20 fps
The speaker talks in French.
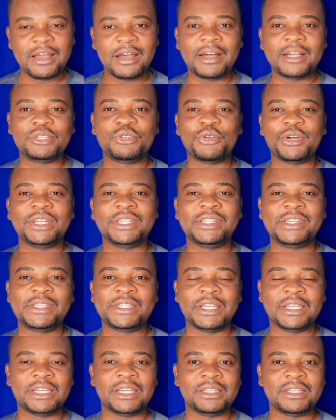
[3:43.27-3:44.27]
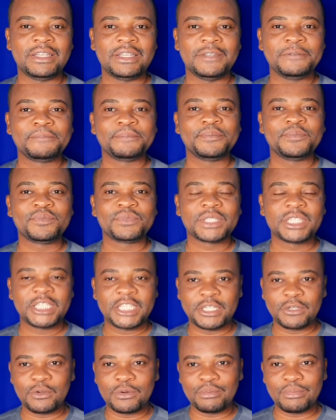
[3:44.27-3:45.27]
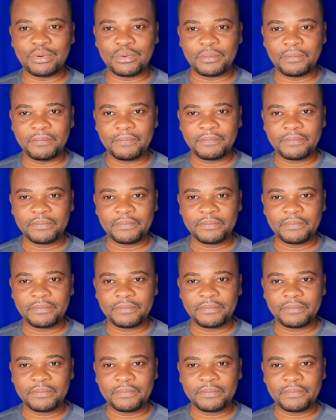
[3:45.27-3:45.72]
Antoine Tshisekedi Chilombo.